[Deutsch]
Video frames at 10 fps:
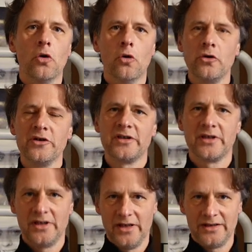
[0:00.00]
und
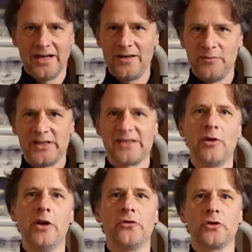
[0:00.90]
dann mit
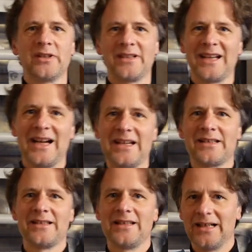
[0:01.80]
zwölf oder
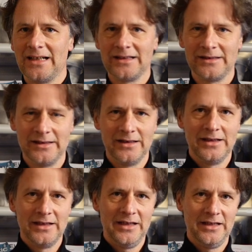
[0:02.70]
dreizehn Jahren
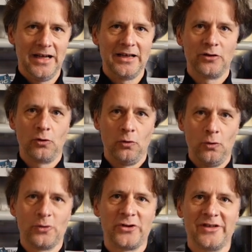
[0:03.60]
in ein
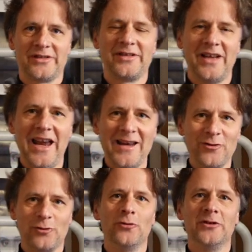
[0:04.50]
großes,
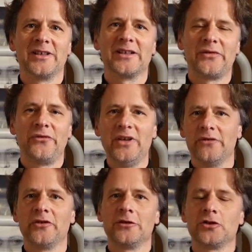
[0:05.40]
endgültiges
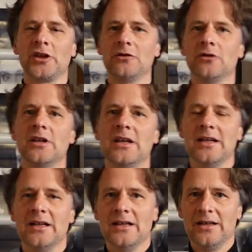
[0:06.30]
Vierviertelcello.
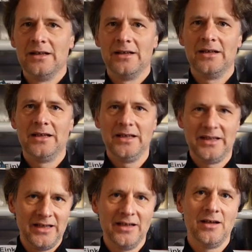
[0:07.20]

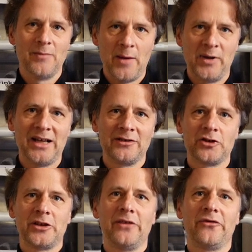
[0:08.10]
Ich hier in meinem
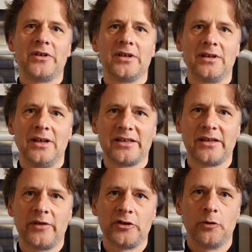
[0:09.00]
Ladengeschäft,
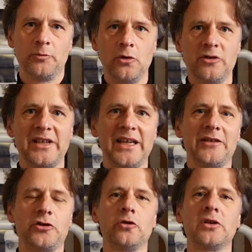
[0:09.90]
classicreshow.de
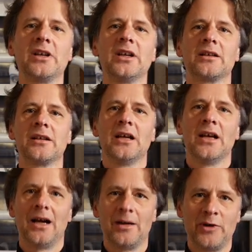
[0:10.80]
in Stuttgart,
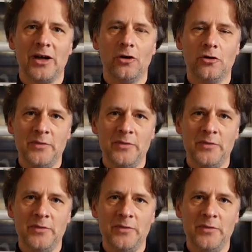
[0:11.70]
aber auch